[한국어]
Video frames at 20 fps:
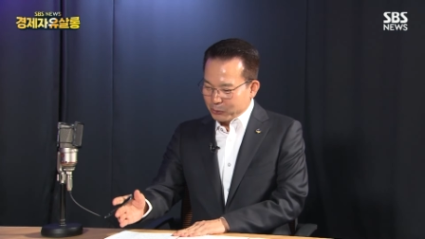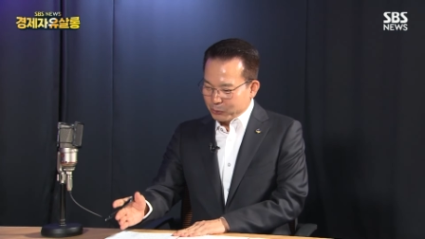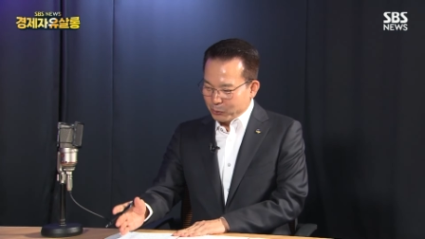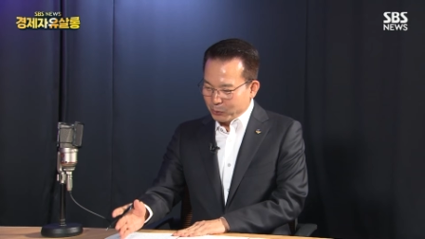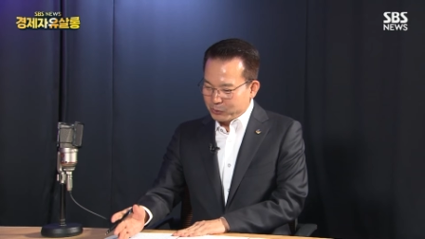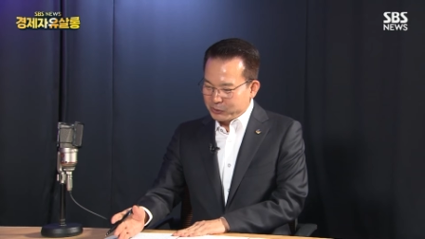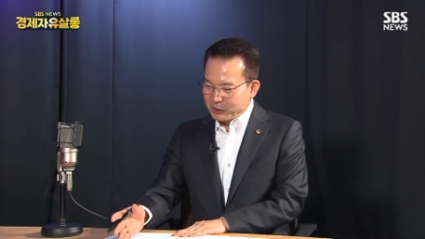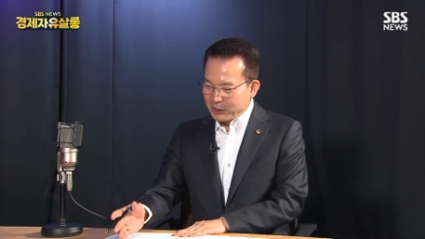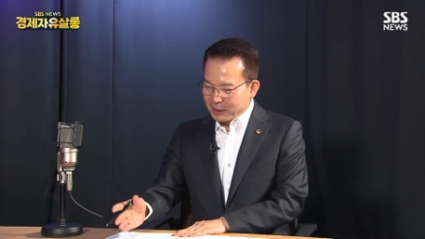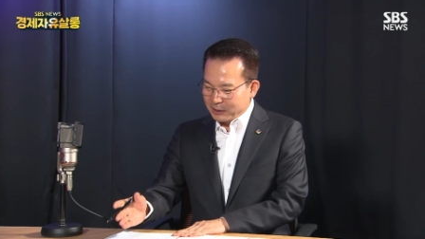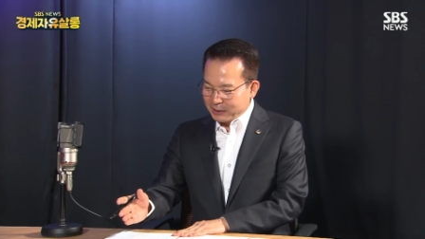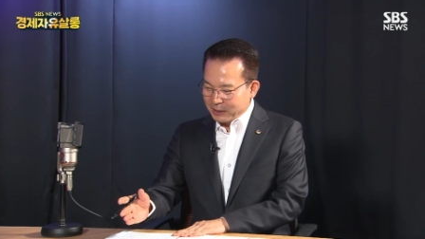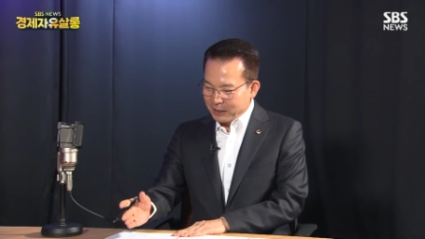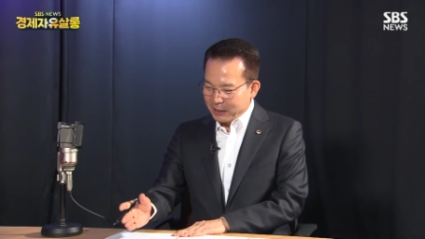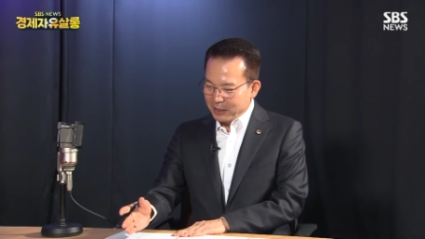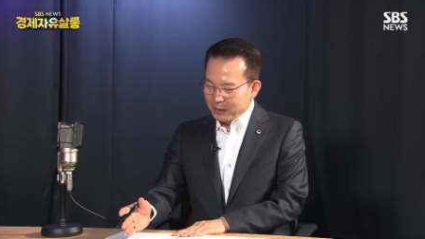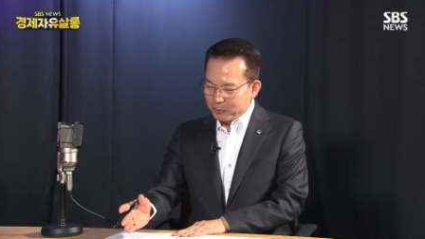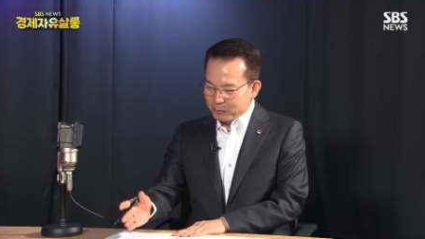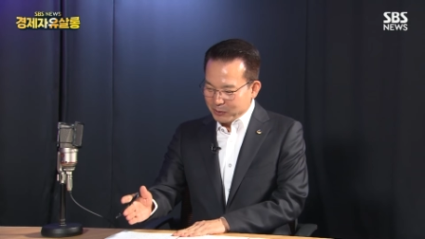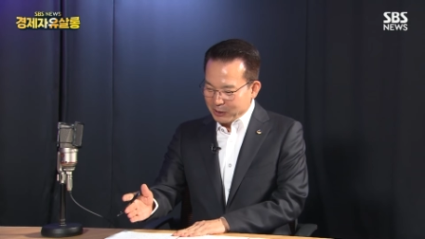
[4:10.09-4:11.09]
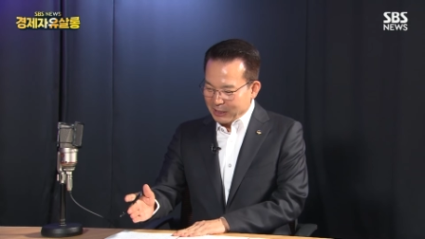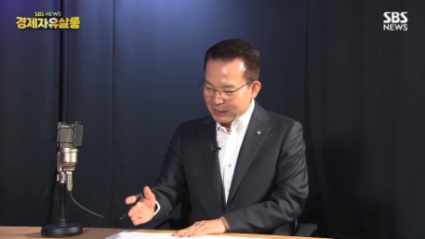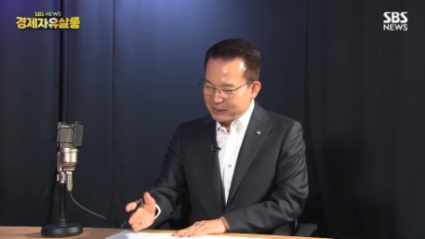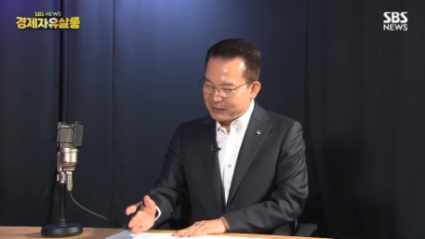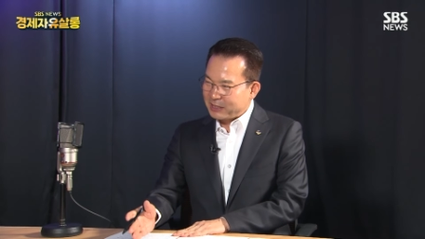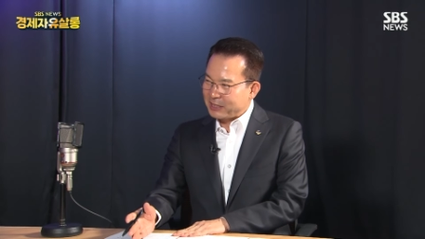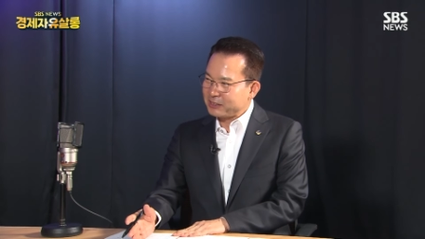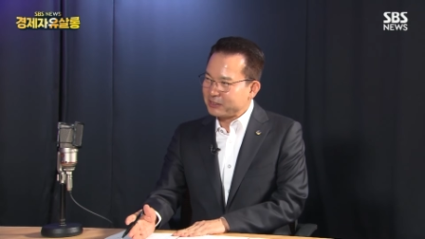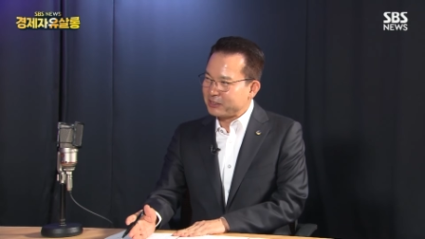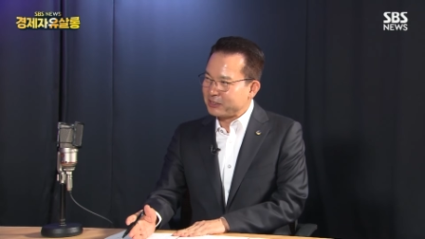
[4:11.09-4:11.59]
도착 대략 뭐
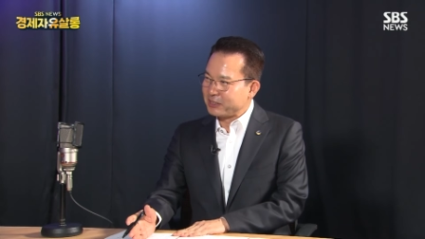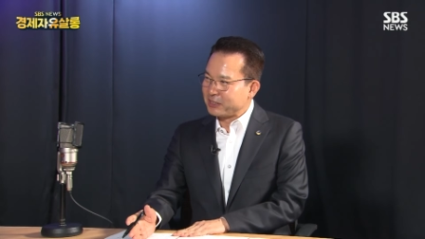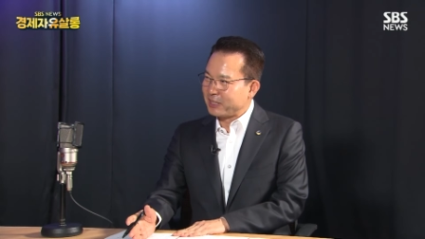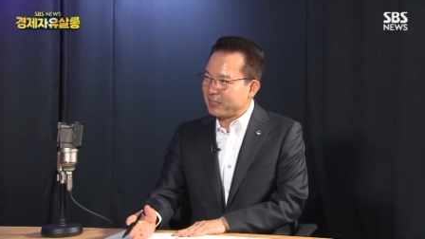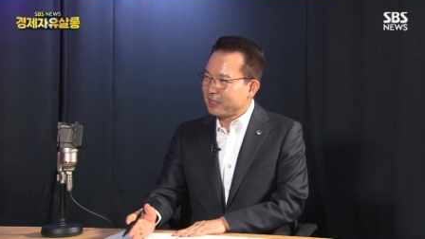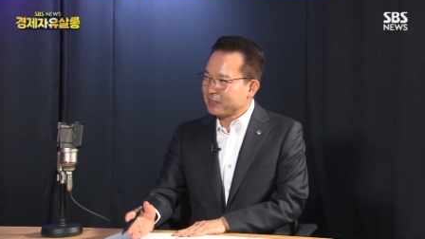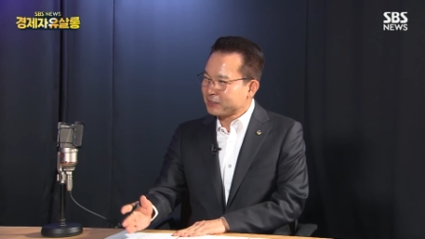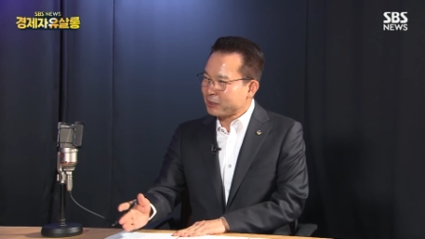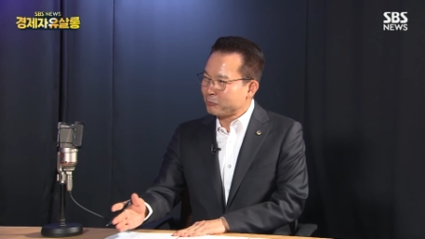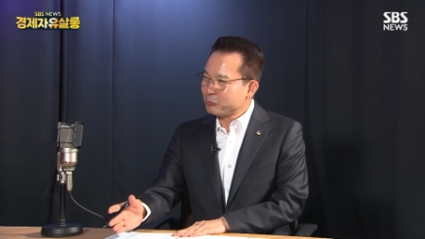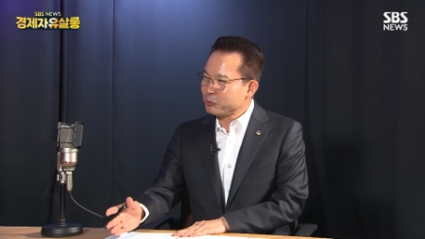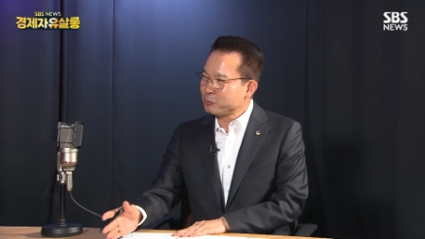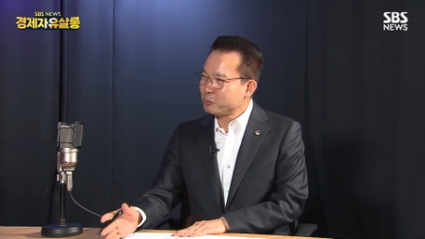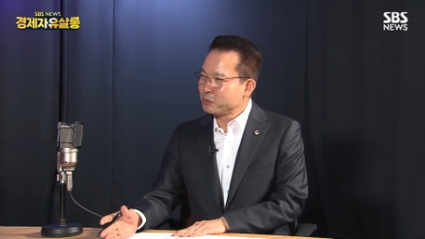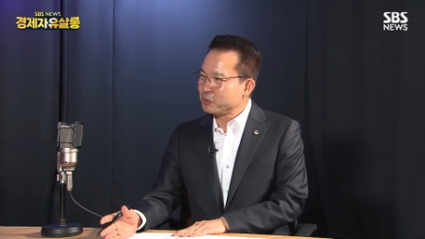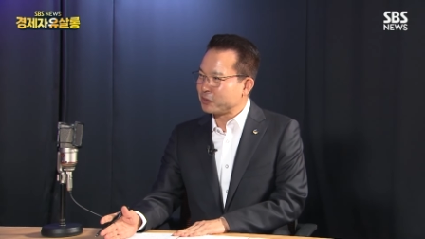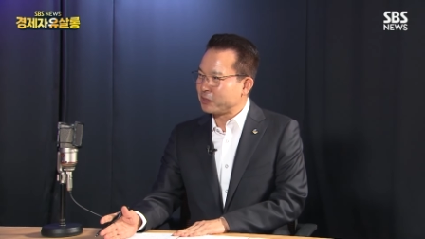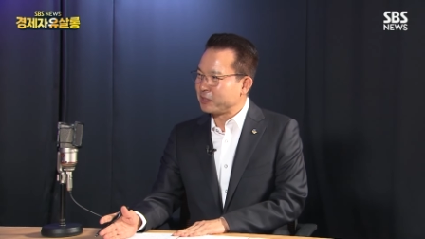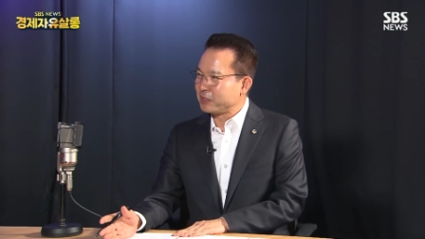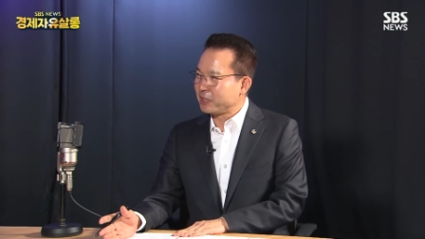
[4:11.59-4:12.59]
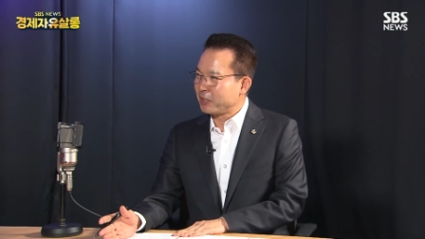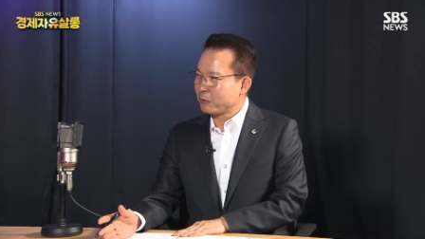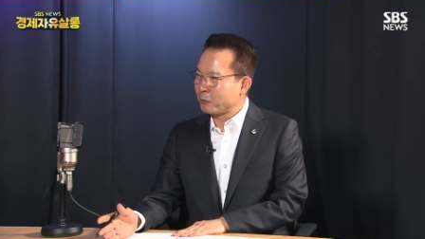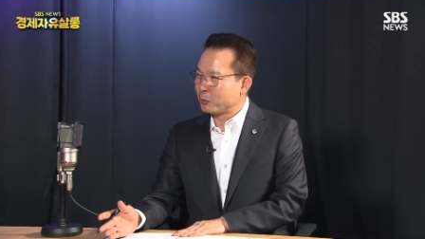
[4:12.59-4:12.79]
1시간 전이다, 30분 전이다,